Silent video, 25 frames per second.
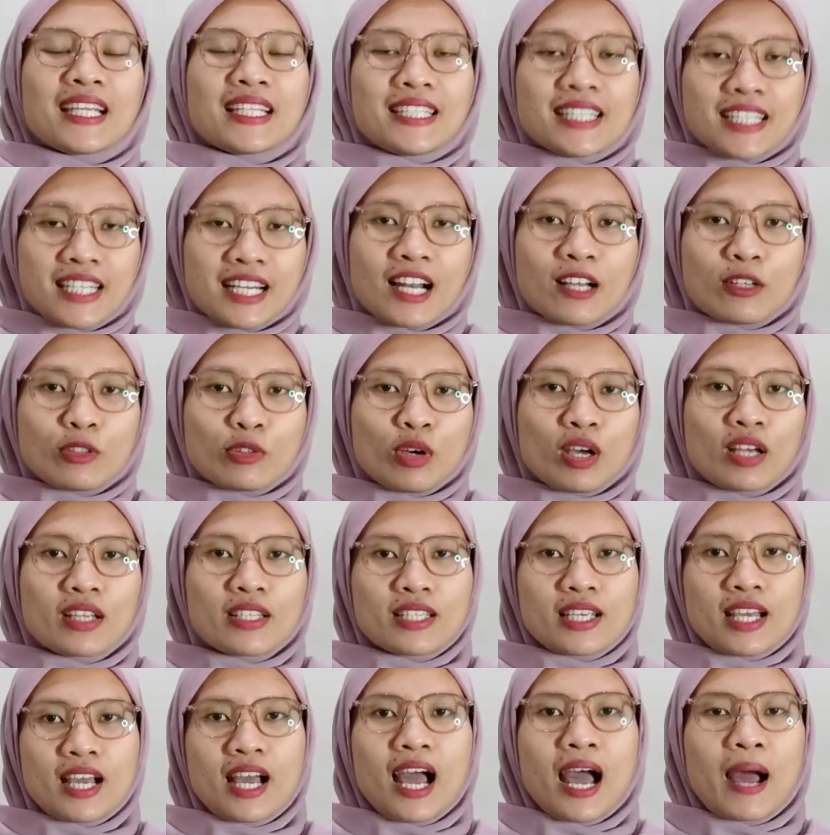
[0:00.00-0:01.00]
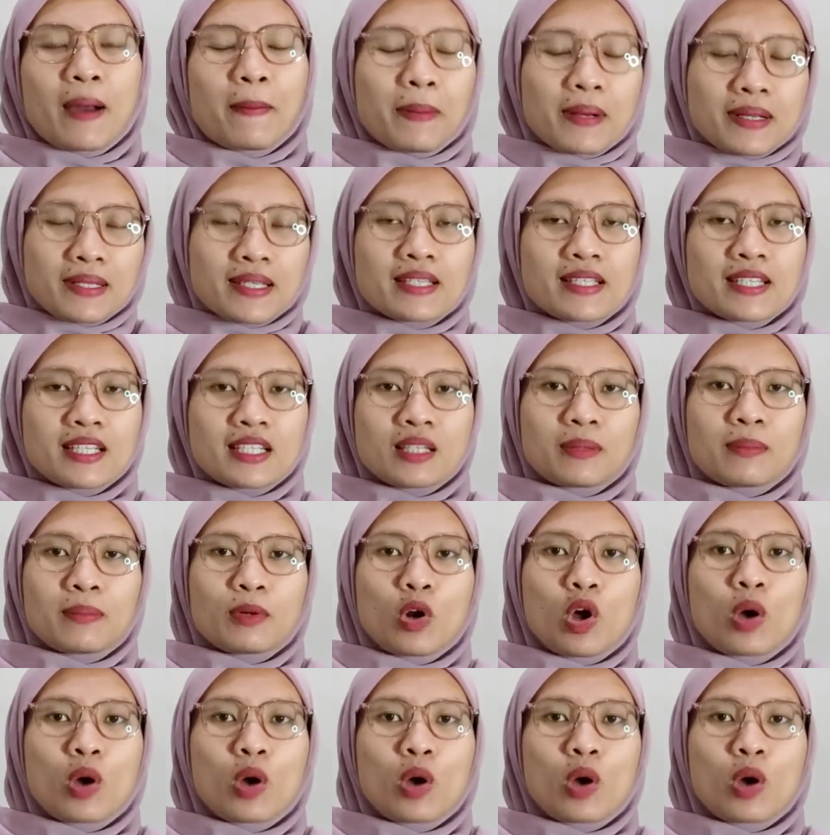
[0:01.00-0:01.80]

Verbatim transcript: jadi langsung aja, apa sih sistem